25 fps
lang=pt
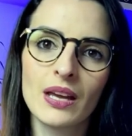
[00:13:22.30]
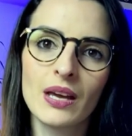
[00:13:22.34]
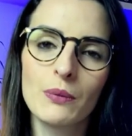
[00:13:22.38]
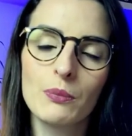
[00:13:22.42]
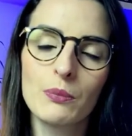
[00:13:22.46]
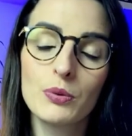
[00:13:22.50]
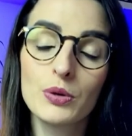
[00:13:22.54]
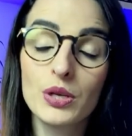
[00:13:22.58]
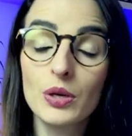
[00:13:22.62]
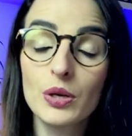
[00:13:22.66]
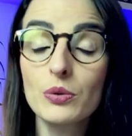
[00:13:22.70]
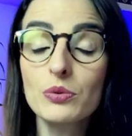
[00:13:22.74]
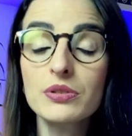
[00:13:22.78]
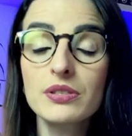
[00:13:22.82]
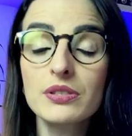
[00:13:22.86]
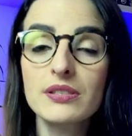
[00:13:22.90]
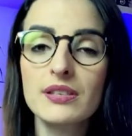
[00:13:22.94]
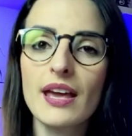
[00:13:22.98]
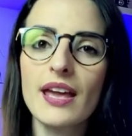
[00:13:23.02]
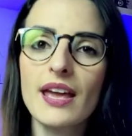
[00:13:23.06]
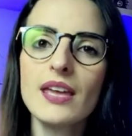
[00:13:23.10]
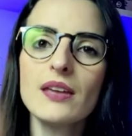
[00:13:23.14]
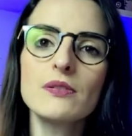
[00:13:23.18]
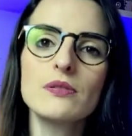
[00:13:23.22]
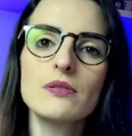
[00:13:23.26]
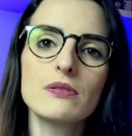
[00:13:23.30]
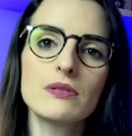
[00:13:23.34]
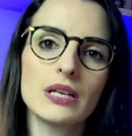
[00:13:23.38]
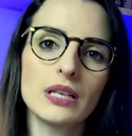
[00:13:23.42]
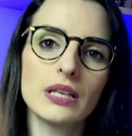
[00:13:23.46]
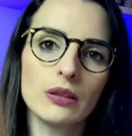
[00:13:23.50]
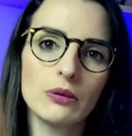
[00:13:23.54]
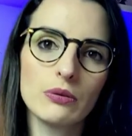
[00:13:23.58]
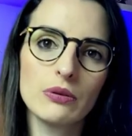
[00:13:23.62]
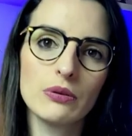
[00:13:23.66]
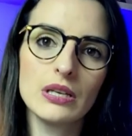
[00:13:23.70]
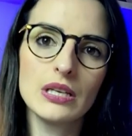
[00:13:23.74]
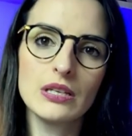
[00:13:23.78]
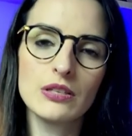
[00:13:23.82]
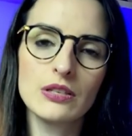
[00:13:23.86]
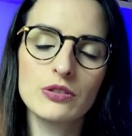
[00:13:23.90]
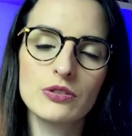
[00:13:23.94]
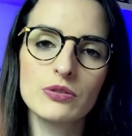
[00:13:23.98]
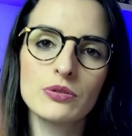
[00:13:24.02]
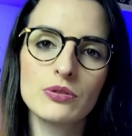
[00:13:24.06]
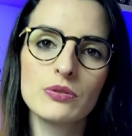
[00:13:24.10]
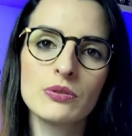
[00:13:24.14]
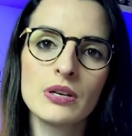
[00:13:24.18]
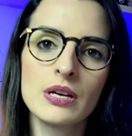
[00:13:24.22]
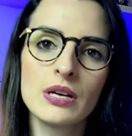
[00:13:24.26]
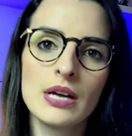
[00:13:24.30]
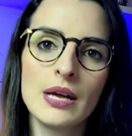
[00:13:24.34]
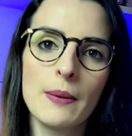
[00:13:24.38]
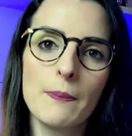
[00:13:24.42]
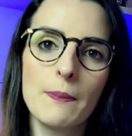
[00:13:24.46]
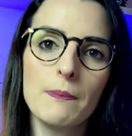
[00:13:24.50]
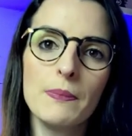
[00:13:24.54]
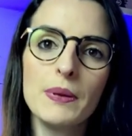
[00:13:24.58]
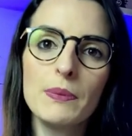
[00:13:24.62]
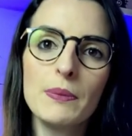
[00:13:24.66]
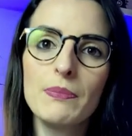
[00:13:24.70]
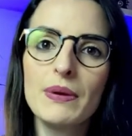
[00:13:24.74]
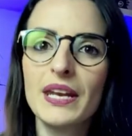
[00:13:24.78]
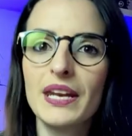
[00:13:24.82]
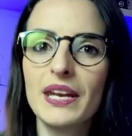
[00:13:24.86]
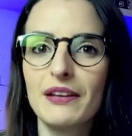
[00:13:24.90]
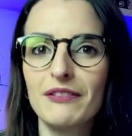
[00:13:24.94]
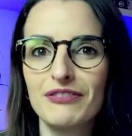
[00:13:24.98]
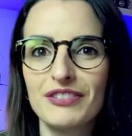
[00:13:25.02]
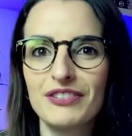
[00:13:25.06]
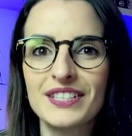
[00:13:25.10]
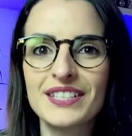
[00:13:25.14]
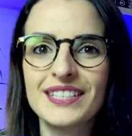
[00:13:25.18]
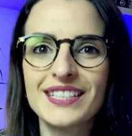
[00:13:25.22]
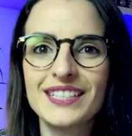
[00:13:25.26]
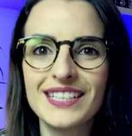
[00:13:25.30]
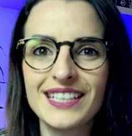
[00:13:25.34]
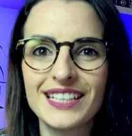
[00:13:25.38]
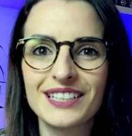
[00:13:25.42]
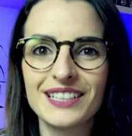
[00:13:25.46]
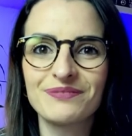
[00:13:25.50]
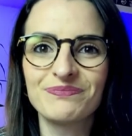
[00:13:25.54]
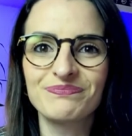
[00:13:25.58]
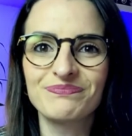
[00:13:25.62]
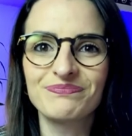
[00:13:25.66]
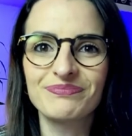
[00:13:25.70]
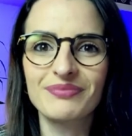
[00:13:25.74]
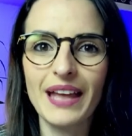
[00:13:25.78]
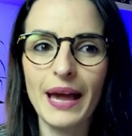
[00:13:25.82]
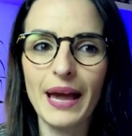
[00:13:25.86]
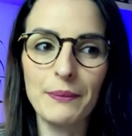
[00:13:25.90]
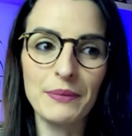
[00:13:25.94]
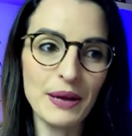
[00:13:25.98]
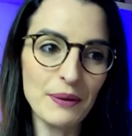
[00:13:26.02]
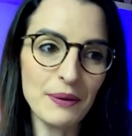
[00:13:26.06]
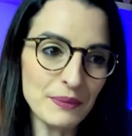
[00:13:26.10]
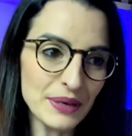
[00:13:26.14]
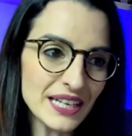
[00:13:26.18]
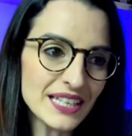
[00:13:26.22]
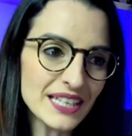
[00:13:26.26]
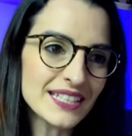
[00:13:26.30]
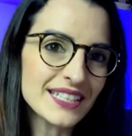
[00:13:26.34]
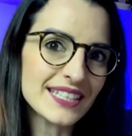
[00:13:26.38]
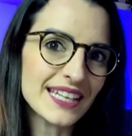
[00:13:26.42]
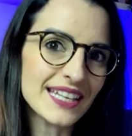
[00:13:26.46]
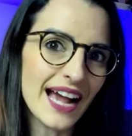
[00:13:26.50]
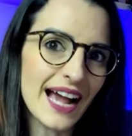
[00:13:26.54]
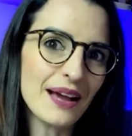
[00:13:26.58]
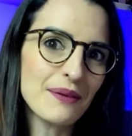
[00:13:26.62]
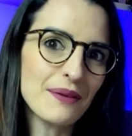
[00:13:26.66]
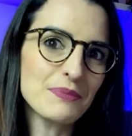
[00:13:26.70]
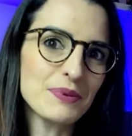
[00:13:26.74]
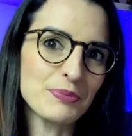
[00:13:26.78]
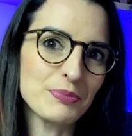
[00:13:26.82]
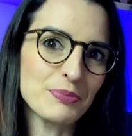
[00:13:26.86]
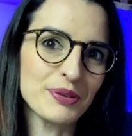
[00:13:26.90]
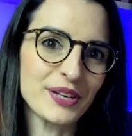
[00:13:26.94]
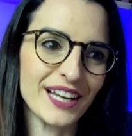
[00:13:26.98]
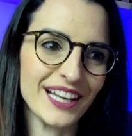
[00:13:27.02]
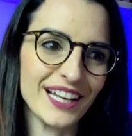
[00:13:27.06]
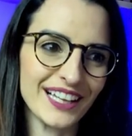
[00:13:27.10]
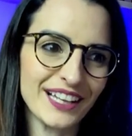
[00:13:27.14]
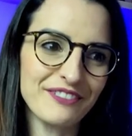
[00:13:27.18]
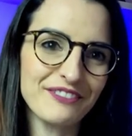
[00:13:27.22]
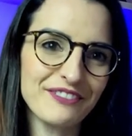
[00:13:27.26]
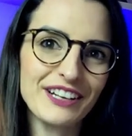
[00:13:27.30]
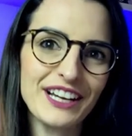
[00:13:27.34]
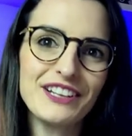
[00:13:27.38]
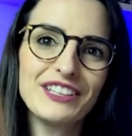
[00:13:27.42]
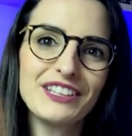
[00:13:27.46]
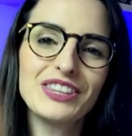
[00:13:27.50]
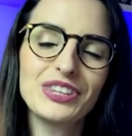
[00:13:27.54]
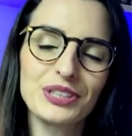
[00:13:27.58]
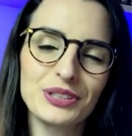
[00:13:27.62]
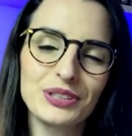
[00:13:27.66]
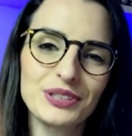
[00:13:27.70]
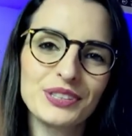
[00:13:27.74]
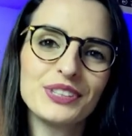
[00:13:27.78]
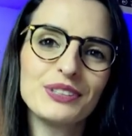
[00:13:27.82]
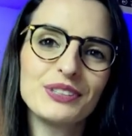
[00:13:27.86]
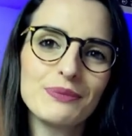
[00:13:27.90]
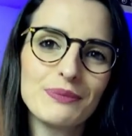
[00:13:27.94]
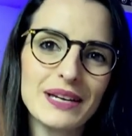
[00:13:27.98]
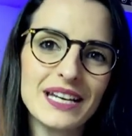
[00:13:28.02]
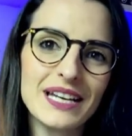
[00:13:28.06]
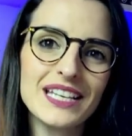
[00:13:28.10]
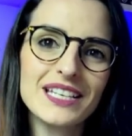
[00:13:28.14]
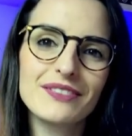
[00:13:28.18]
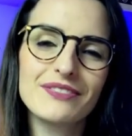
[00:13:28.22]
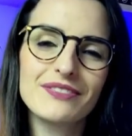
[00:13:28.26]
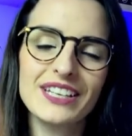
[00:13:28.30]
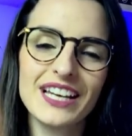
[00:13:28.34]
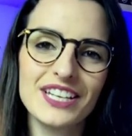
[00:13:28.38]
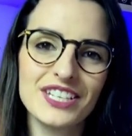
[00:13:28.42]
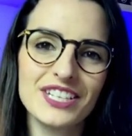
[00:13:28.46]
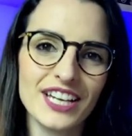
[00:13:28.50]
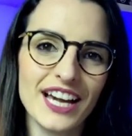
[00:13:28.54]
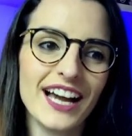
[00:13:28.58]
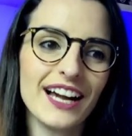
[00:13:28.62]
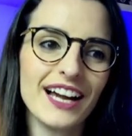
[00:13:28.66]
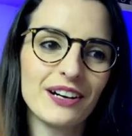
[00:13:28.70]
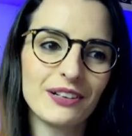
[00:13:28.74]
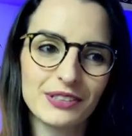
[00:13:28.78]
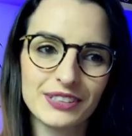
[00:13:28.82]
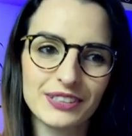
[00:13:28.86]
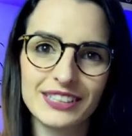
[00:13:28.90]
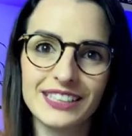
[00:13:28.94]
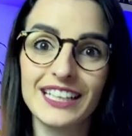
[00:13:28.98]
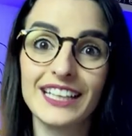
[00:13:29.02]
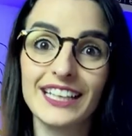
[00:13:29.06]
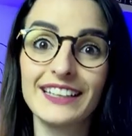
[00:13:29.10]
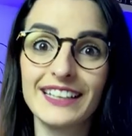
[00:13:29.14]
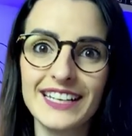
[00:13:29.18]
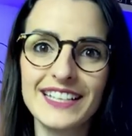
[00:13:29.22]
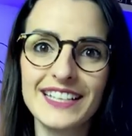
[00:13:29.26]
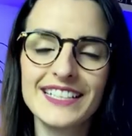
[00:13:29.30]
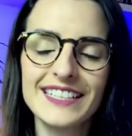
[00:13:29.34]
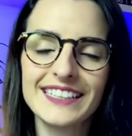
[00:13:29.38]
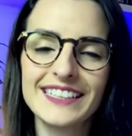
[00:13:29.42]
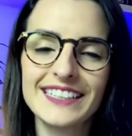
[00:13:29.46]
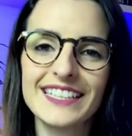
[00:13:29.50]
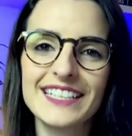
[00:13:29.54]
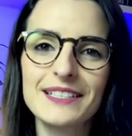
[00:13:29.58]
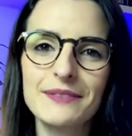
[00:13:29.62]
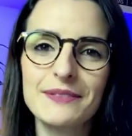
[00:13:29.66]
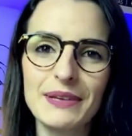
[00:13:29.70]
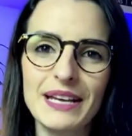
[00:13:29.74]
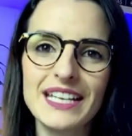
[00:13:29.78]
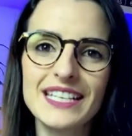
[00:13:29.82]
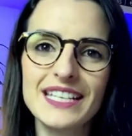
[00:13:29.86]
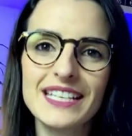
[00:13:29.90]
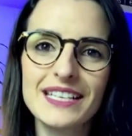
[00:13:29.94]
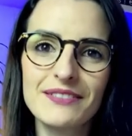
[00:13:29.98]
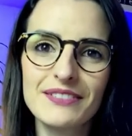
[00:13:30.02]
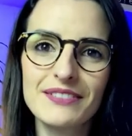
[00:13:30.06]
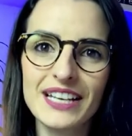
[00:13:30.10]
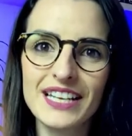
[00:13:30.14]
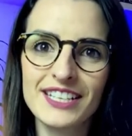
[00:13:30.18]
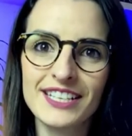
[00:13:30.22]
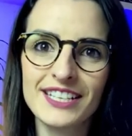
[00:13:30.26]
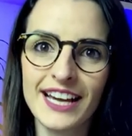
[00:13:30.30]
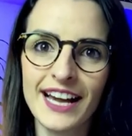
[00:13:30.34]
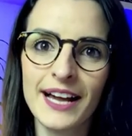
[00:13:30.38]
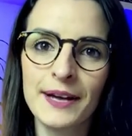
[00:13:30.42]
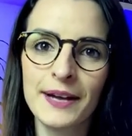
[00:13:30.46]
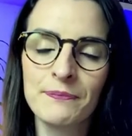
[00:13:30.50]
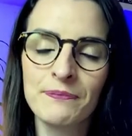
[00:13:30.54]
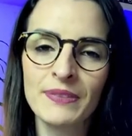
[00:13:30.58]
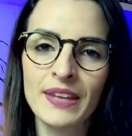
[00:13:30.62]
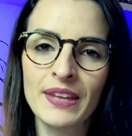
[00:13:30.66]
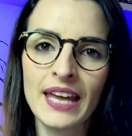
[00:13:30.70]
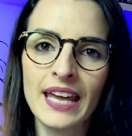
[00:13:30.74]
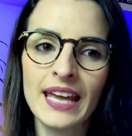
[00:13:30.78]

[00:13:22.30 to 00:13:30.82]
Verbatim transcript: Porque eu sei o quanto isso me beneficia. A minha mãe sabe, porque ela vai todo mês viajar, de três em três meses viajar.